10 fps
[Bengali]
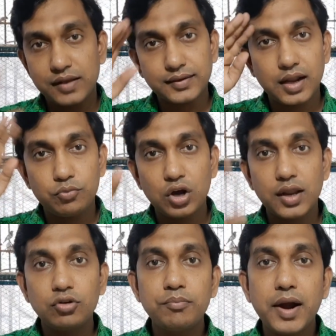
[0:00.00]
আসসালামু
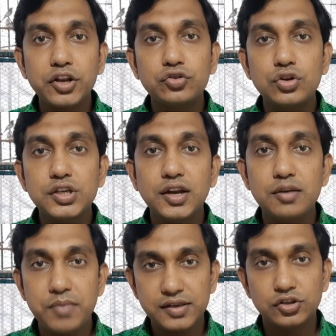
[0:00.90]
আলাইকুম বাড়িশ্রী চ্যানেল
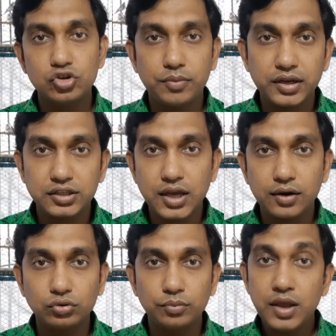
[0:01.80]
বেসিতে সবাইকে
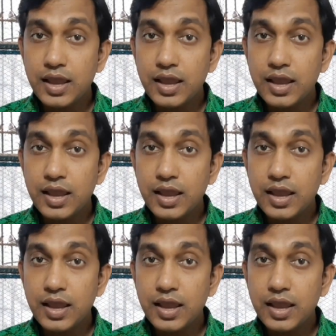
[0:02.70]
স্বাগতম